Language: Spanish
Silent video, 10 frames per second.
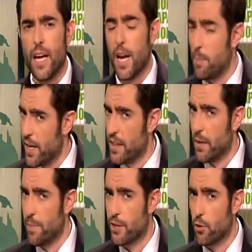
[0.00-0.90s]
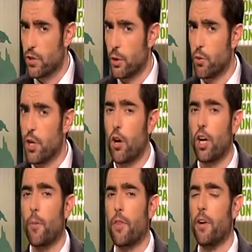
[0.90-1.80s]
el príncipe sustituyó
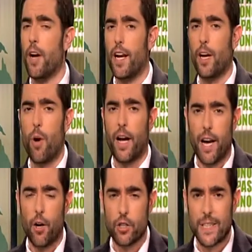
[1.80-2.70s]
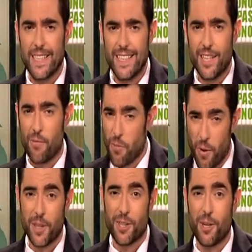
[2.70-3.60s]
con emoción al rey Juan Carlos. Fue un
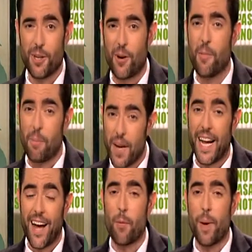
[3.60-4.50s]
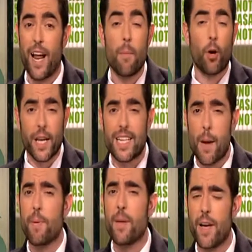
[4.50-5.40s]
momento complicado para él porque es
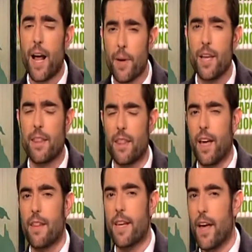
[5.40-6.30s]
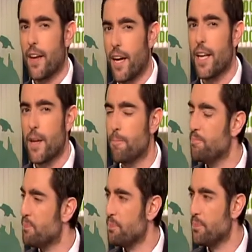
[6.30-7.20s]
la primera vez que hacía de rey.
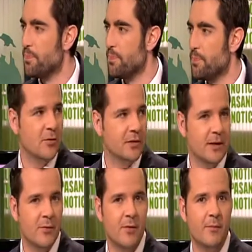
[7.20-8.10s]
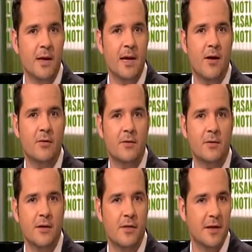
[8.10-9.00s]
Complicado tampoco sería muy complicado, ¿no?
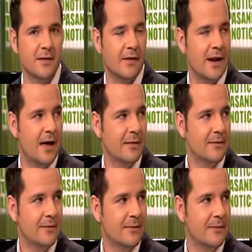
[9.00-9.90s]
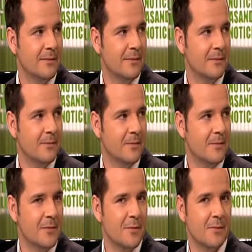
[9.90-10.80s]
Quiero decir, es cenar.
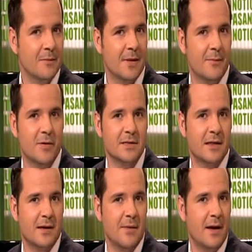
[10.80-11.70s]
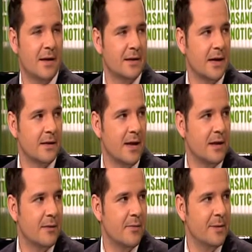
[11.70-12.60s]
Bueno. ¿Qué puedes hacer mal?
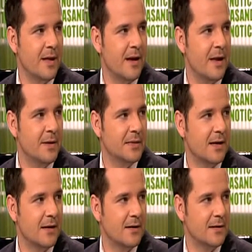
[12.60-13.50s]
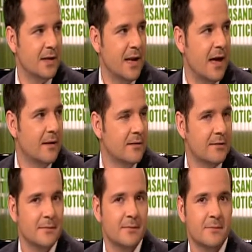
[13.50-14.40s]
¿Atragantarte y vomitar en la mesa? ¿Es cenar?
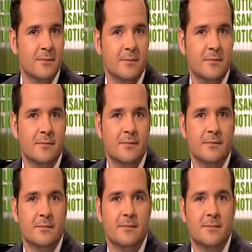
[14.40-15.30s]
No, claro,